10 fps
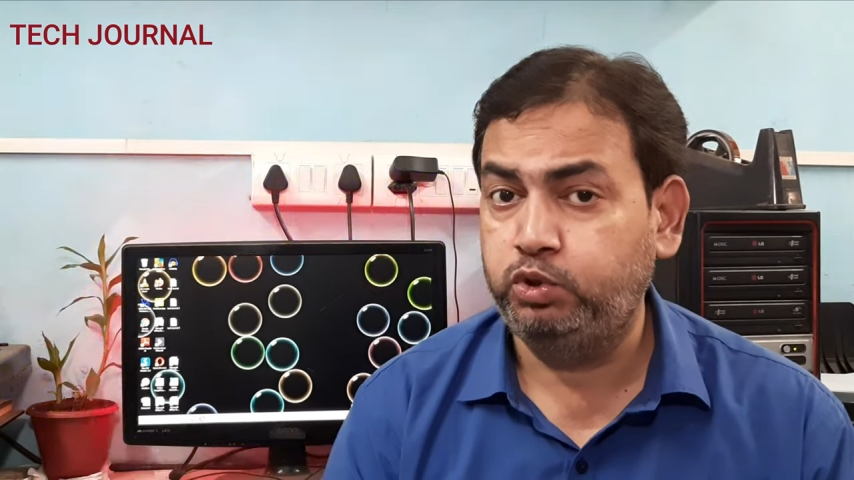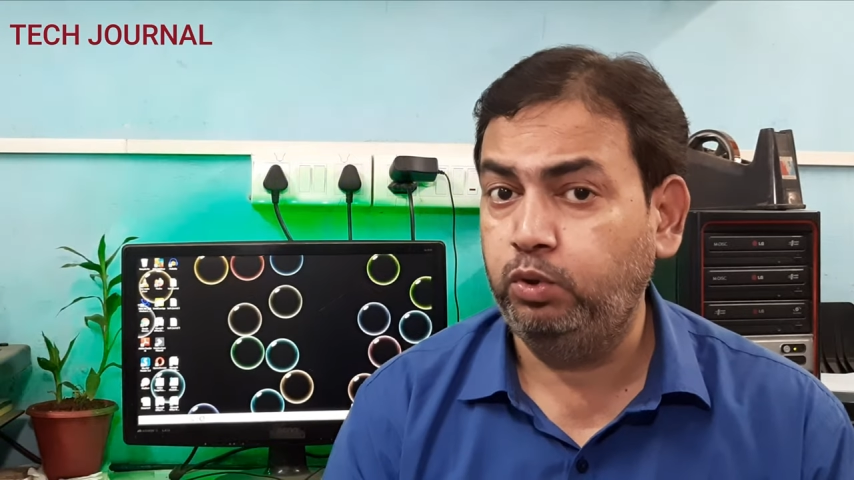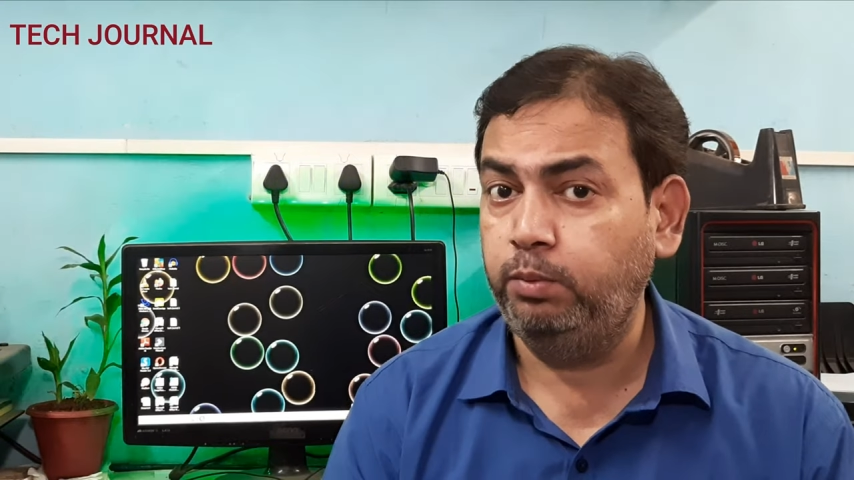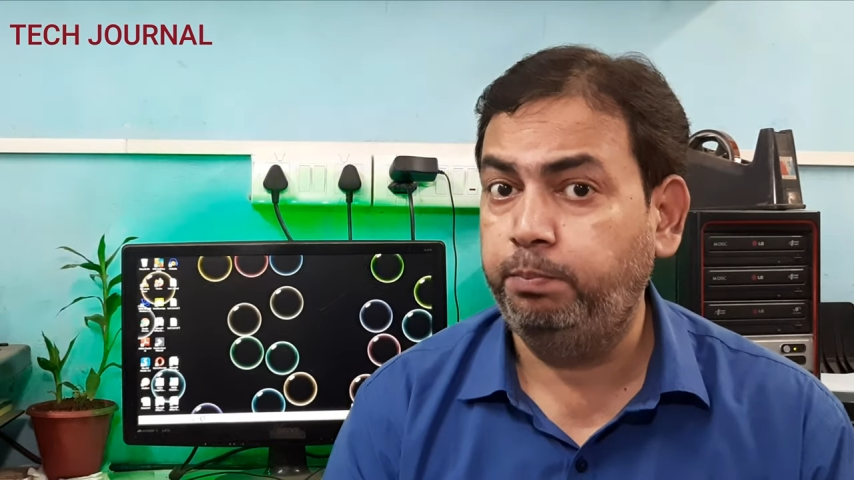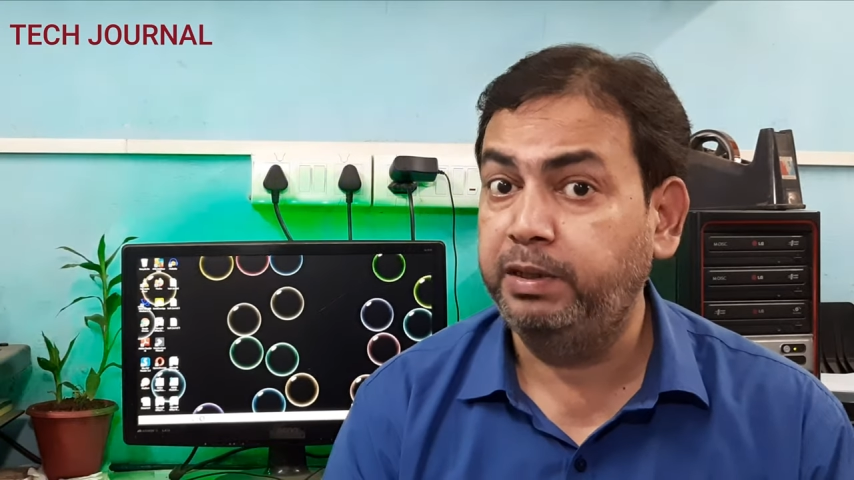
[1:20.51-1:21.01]

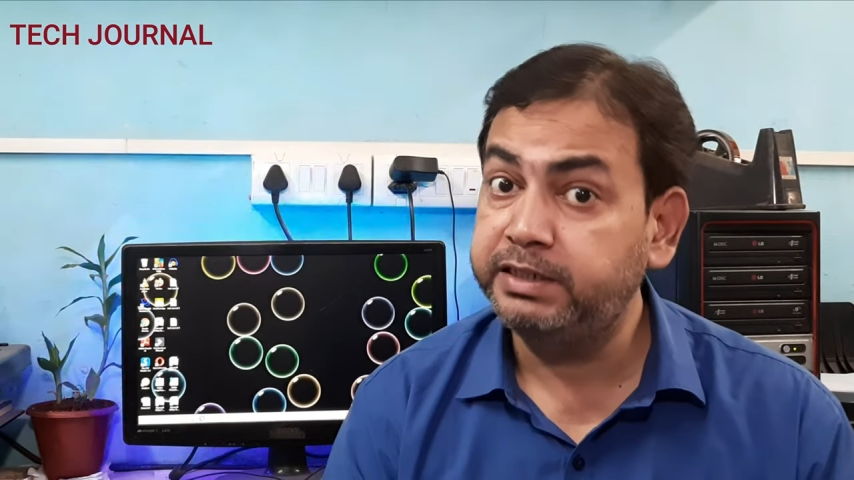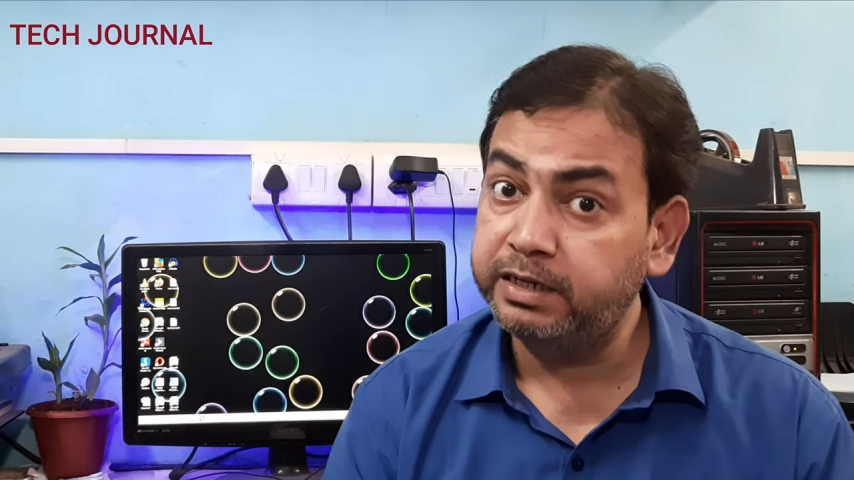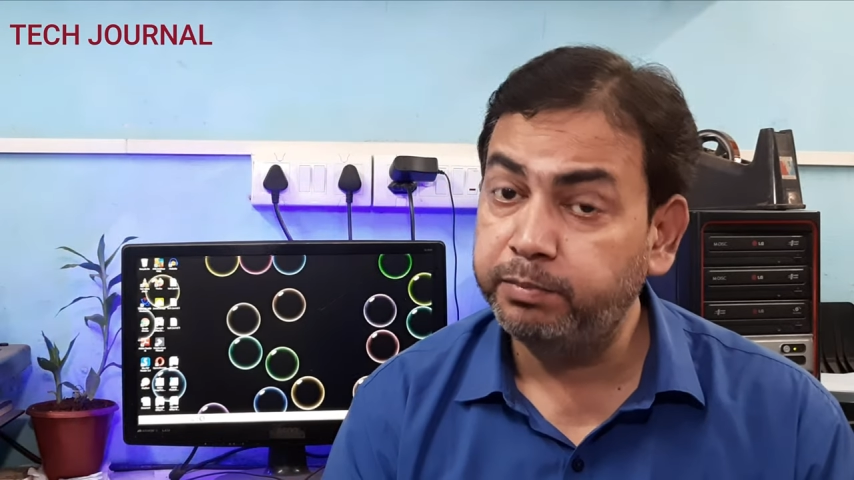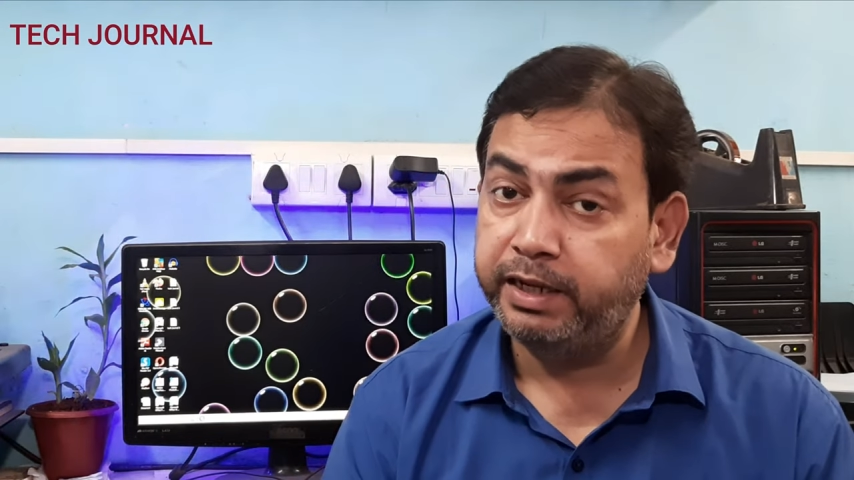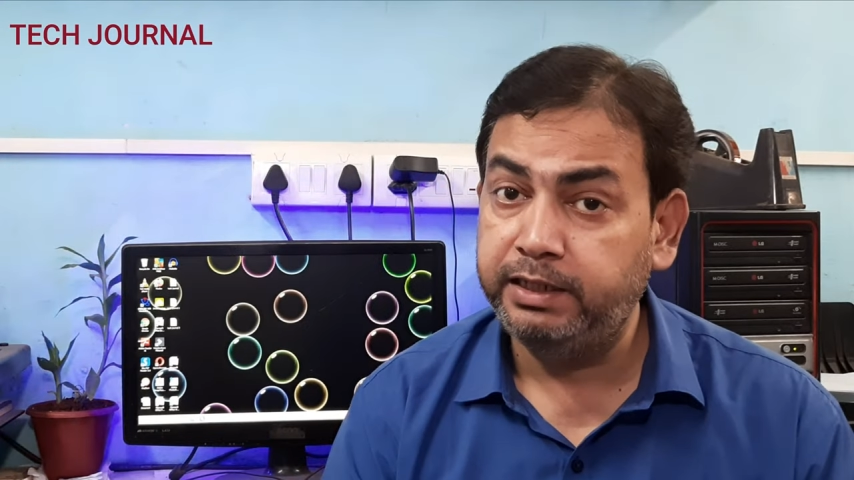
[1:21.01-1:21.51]
जो
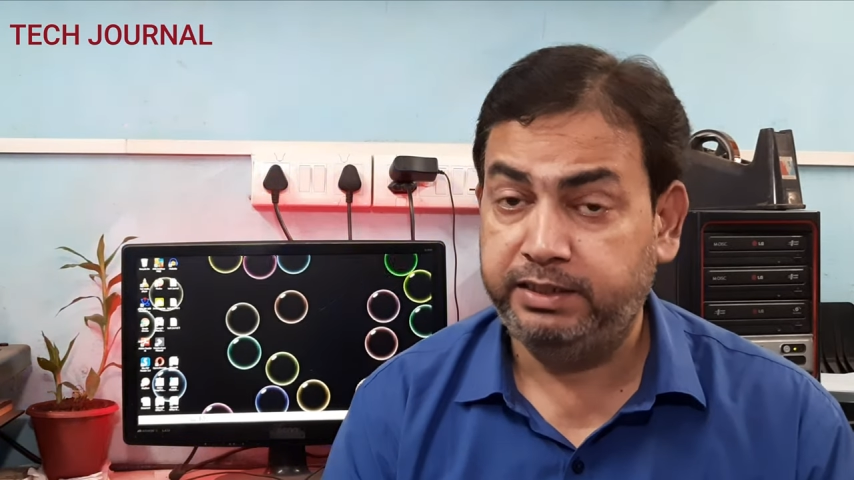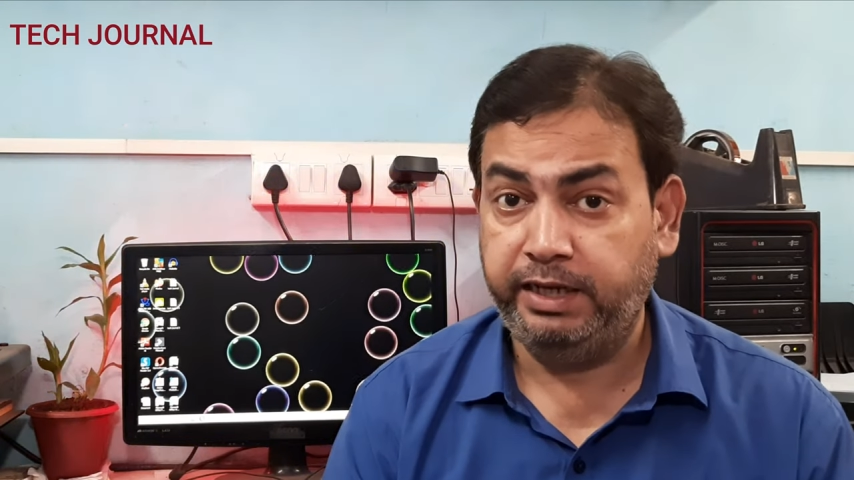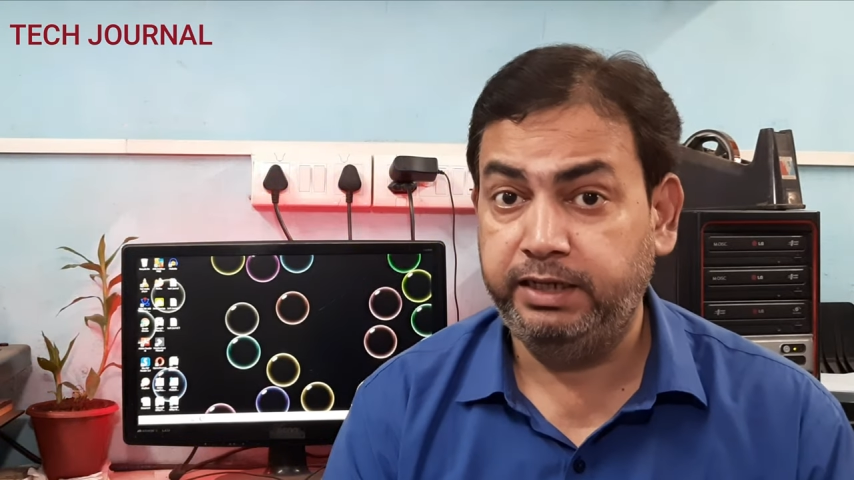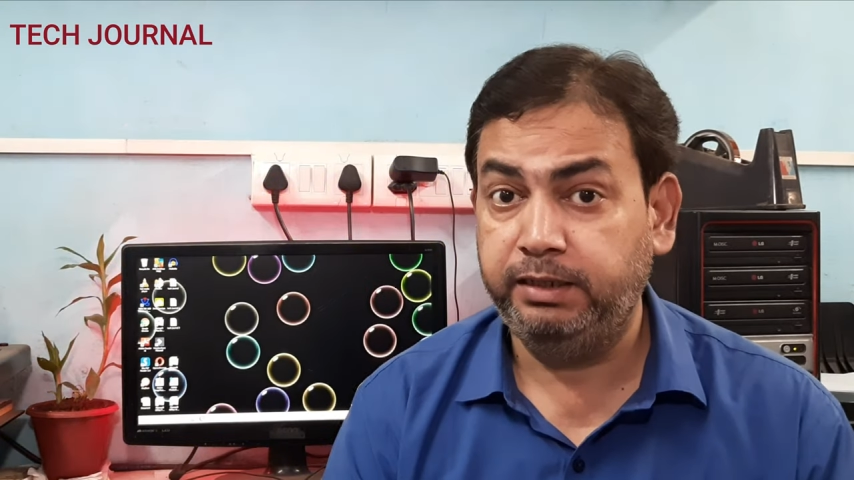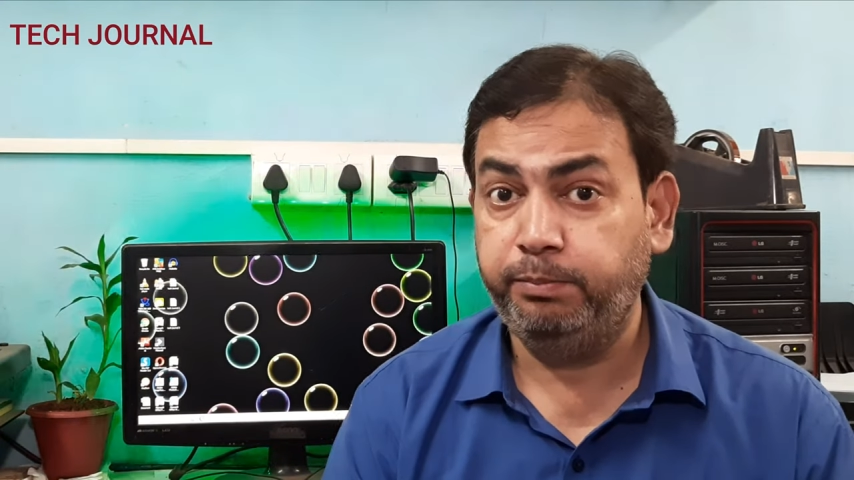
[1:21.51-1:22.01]
बजट में है
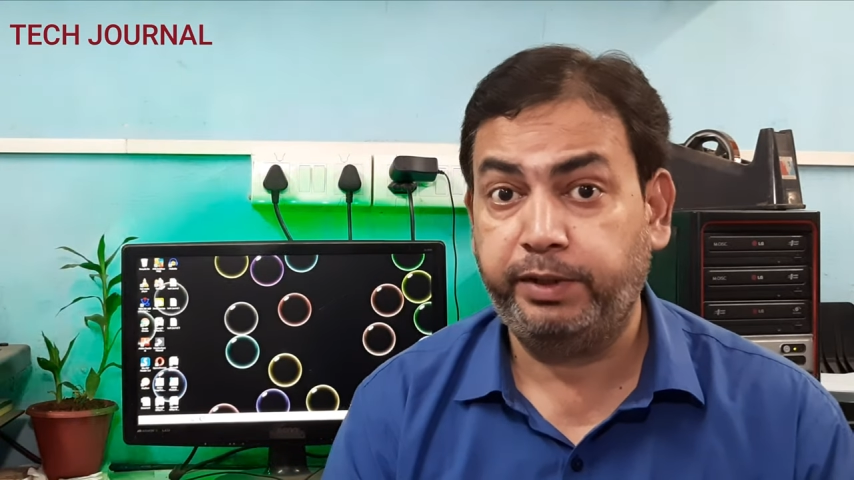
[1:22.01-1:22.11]
यानी कि